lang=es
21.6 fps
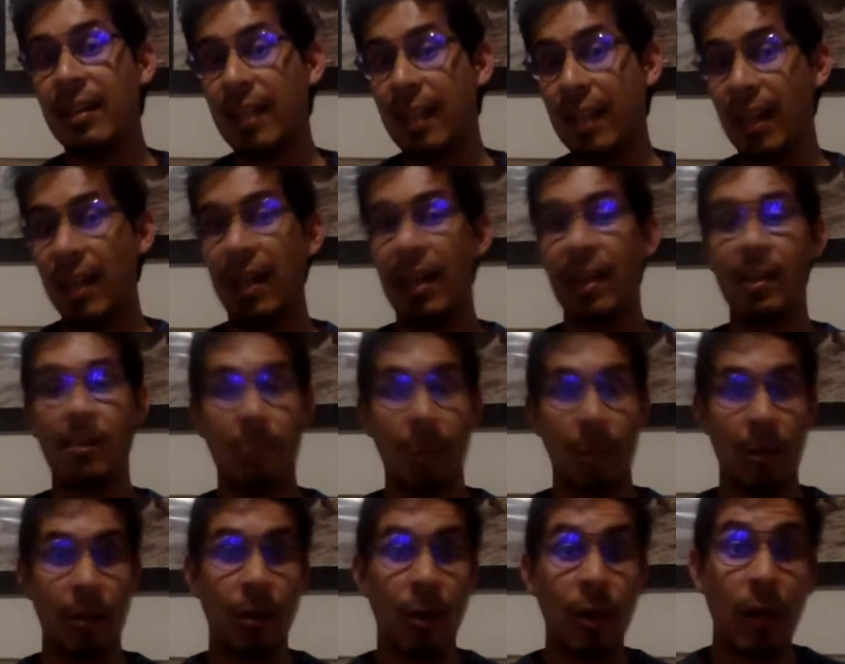de
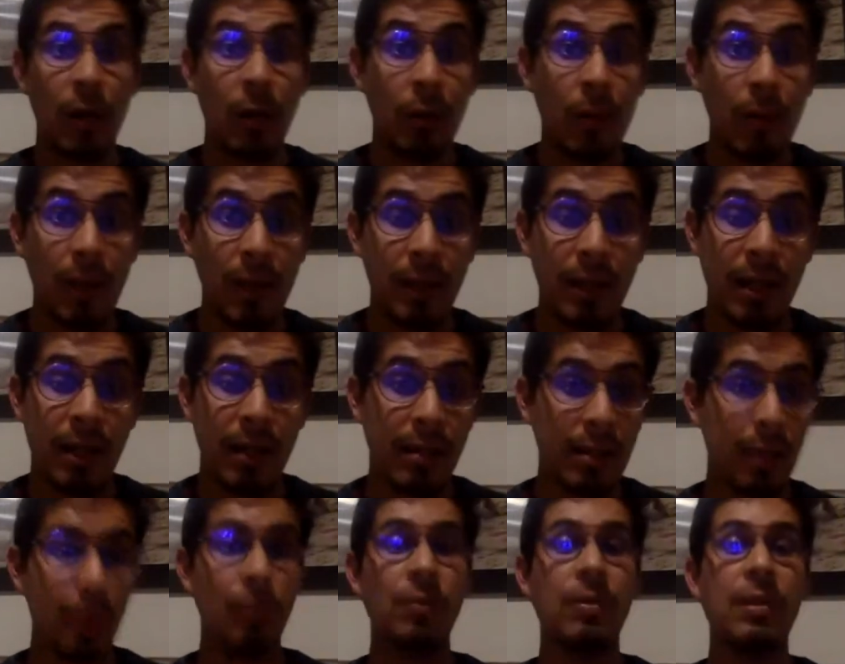español, lengua materna
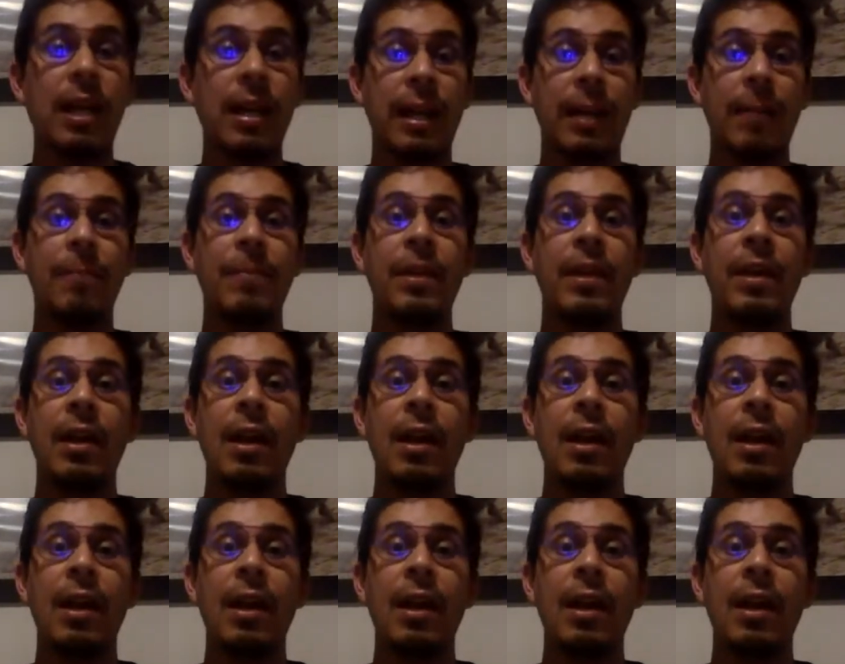secundaria